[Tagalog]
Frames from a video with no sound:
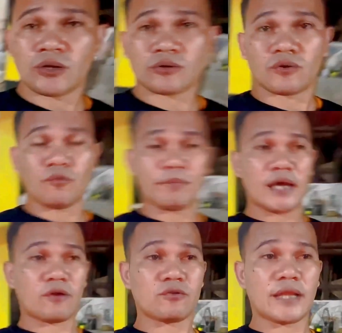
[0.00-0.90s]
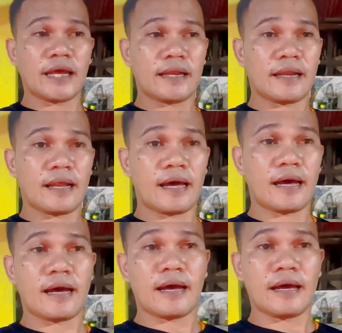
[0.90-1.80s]
Kung meron din na
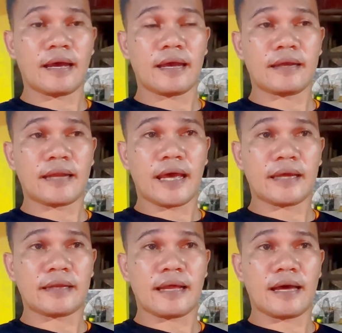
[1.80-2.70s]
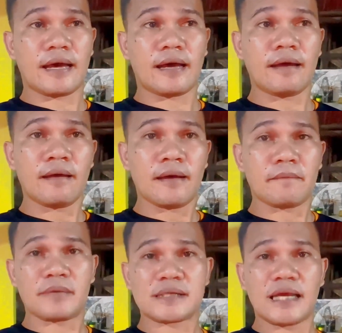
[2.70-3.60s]
uh, inahin na
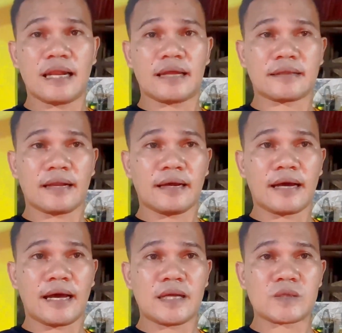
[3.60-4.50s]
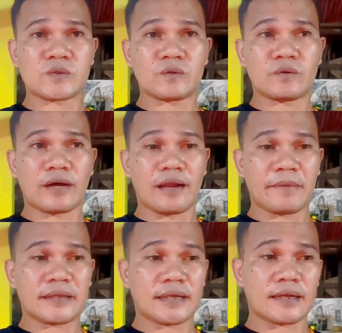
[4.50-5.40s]
masilan talaga, so
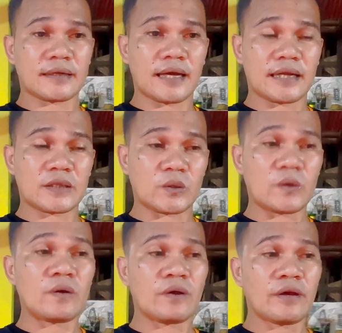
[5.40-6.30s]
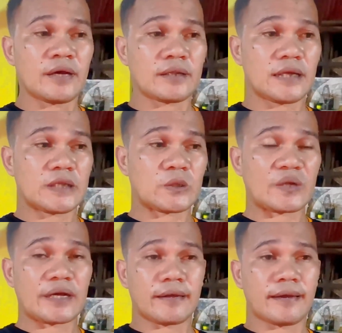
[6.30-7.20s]
kalamitan ganito dito
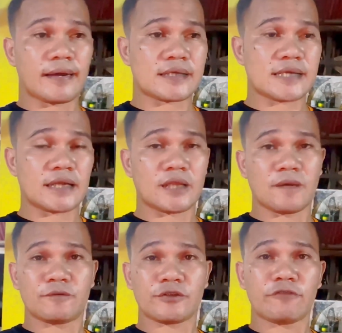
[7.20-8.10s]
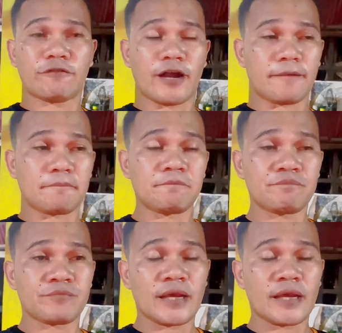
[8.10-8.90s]
nangyayari sa ating munting farm.